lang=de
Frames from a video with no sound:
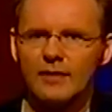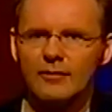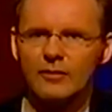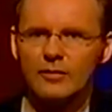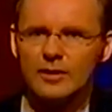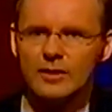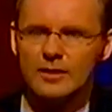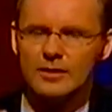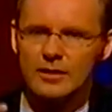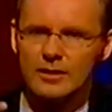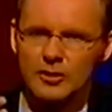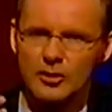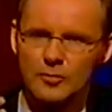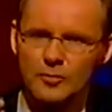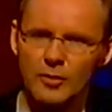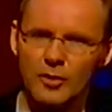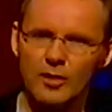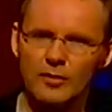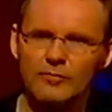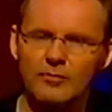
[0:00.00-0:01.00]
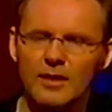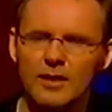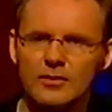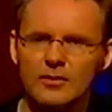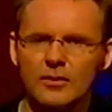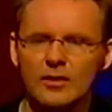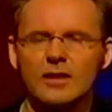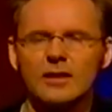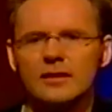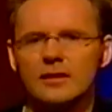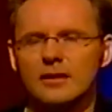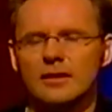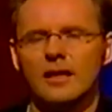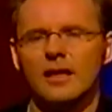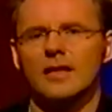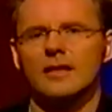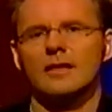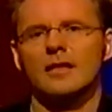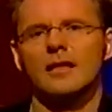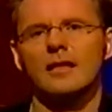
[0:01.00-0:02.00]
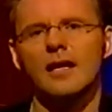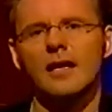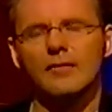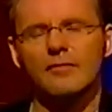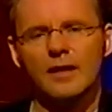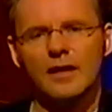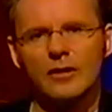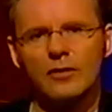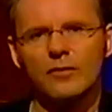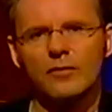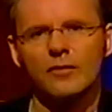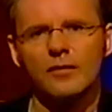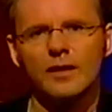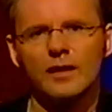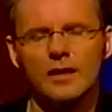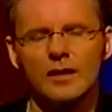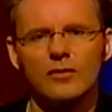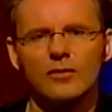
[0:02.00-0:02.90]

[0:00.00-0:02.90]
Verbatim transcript: wo dieser Sport mal so richtig seine Erwähnung findet.